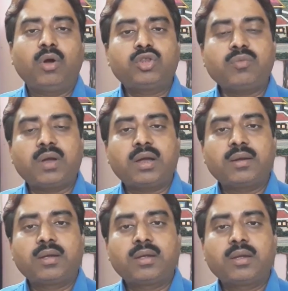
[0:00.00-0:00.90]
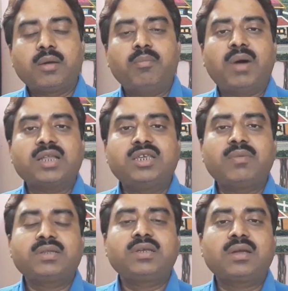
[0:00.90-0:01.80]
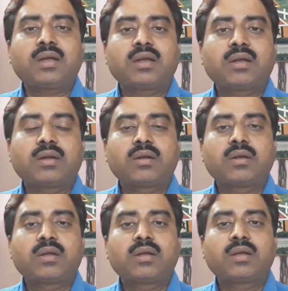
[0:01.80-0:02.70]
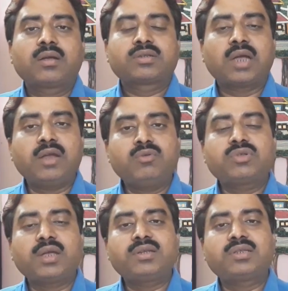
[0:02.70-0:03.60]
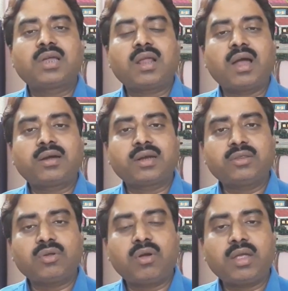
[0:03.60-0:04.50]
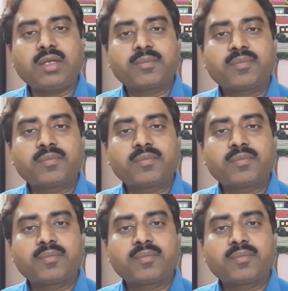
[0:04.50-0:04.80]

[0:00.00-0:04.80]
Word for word: অথবা মাঝে মাঝে সাইনোসাইটিস দ্বারা আক্রান্ত হয়